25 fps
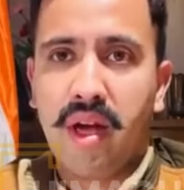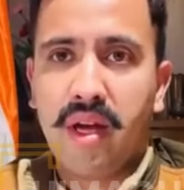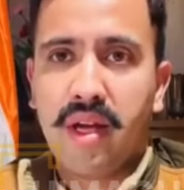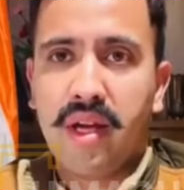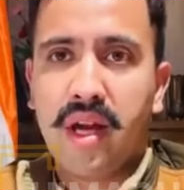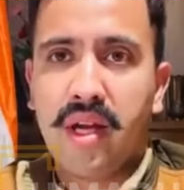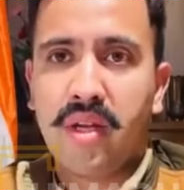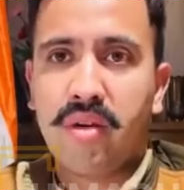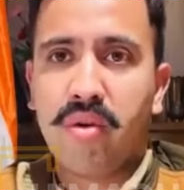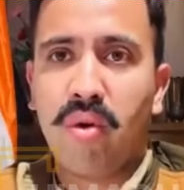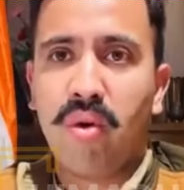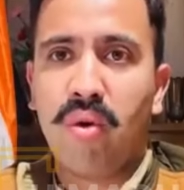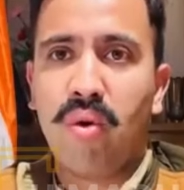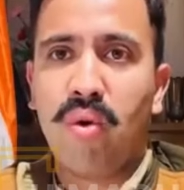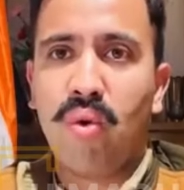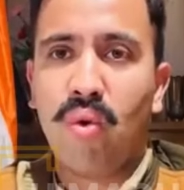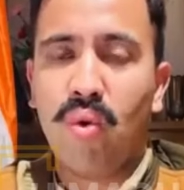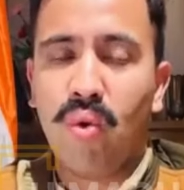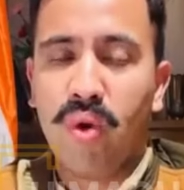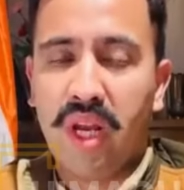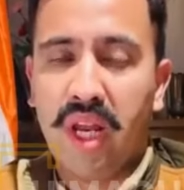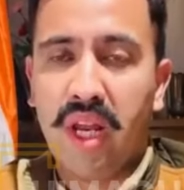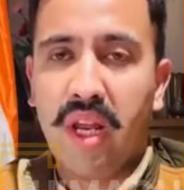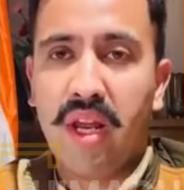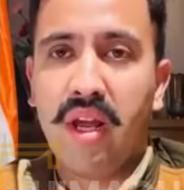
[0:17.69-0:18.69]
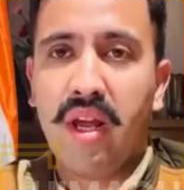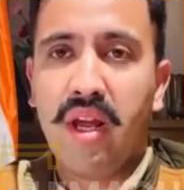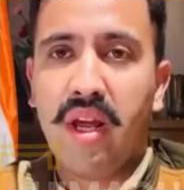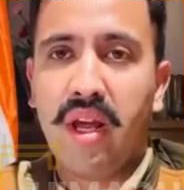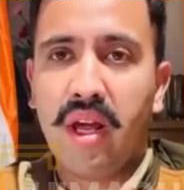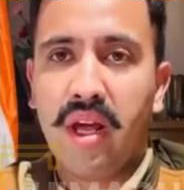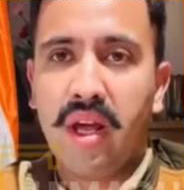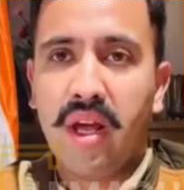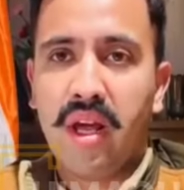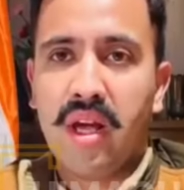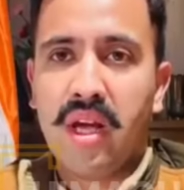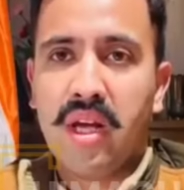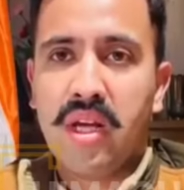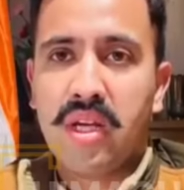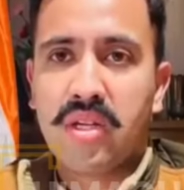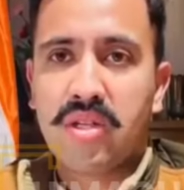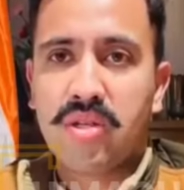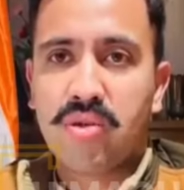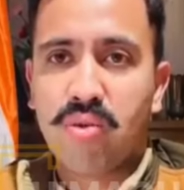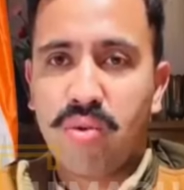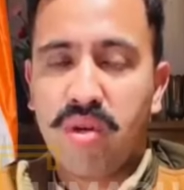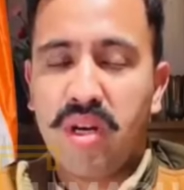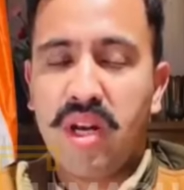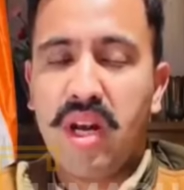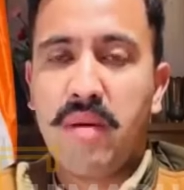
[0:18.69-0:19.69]
कि जो लूरी
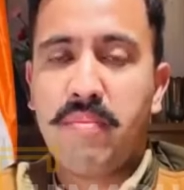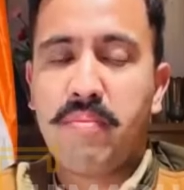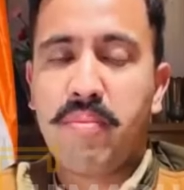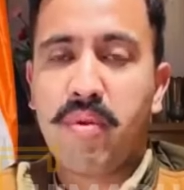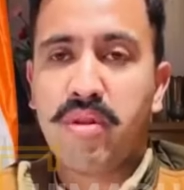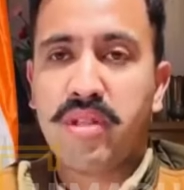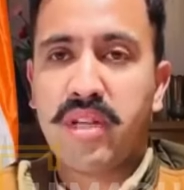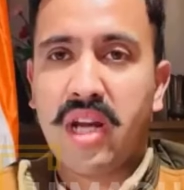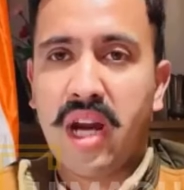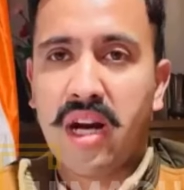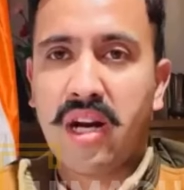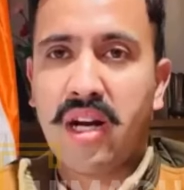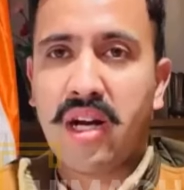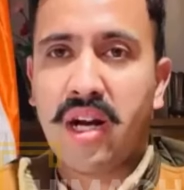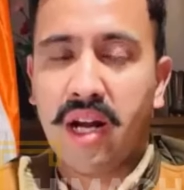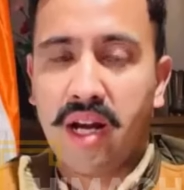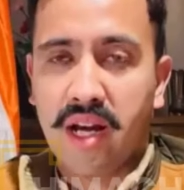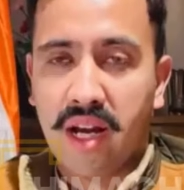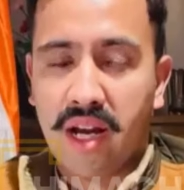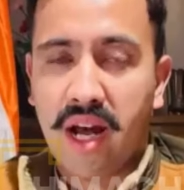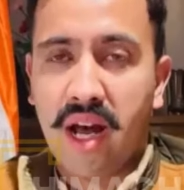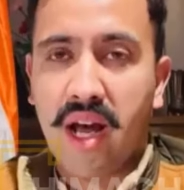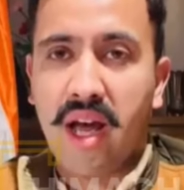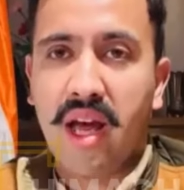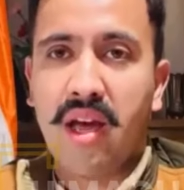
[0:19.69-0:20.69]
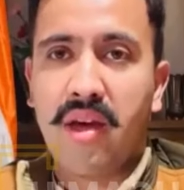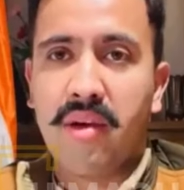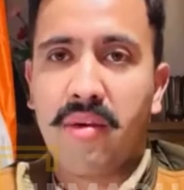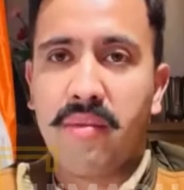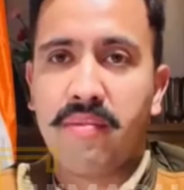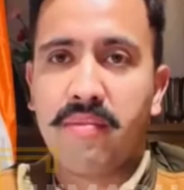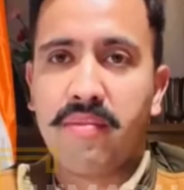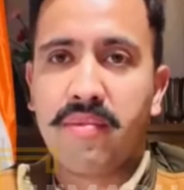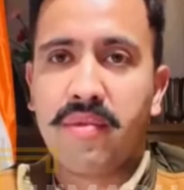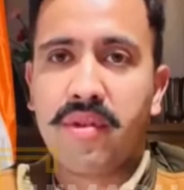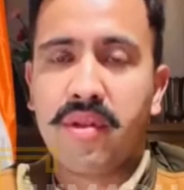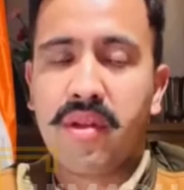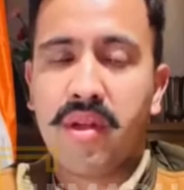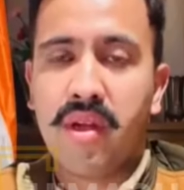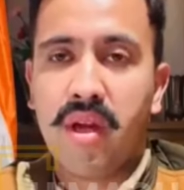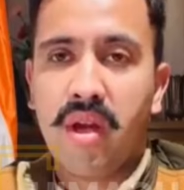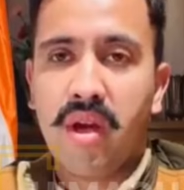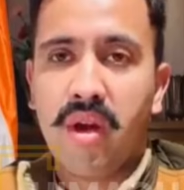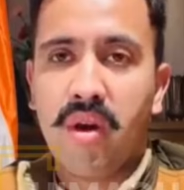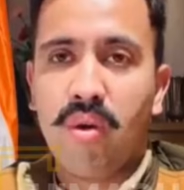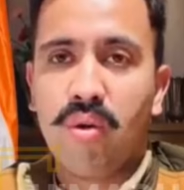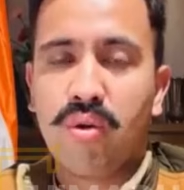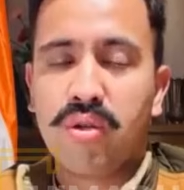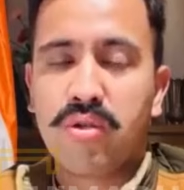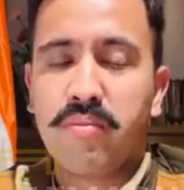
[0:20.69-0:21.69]
सुन्नी प्रोजेक्ट लग रहा है
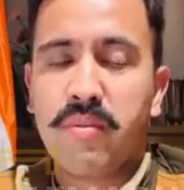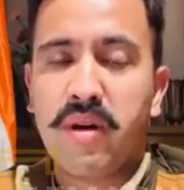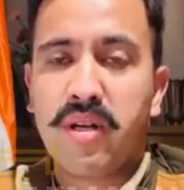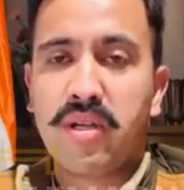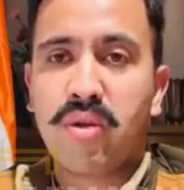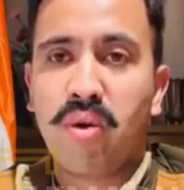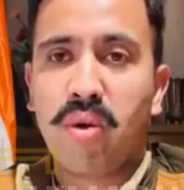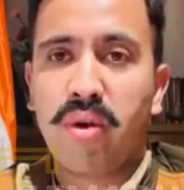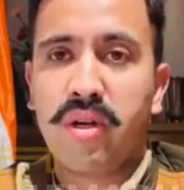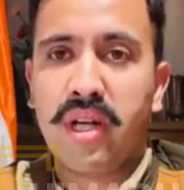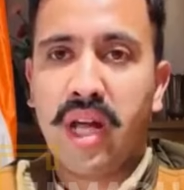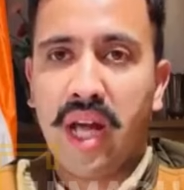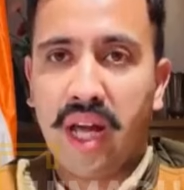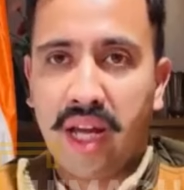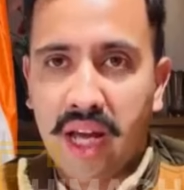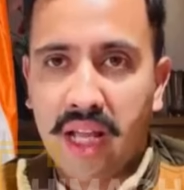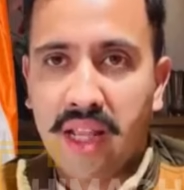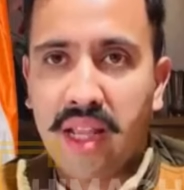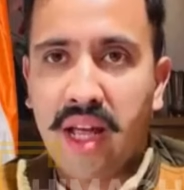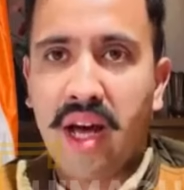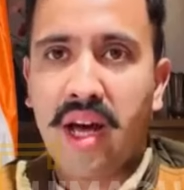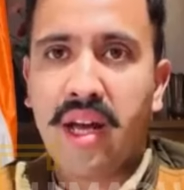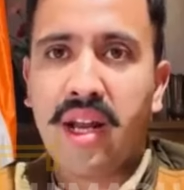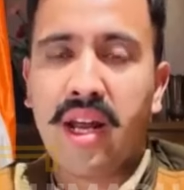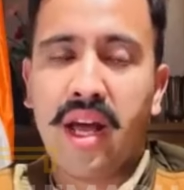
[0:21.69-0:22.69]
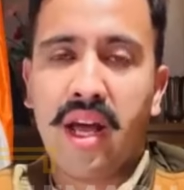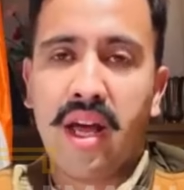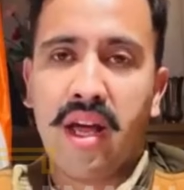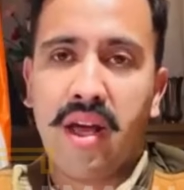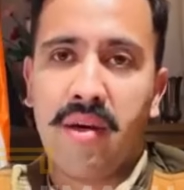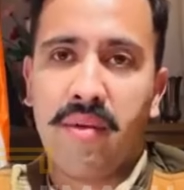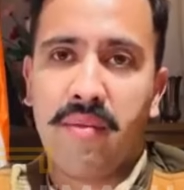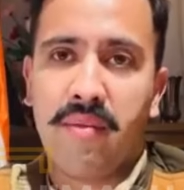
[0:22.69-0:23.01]
उसमें जो ठेकेदार है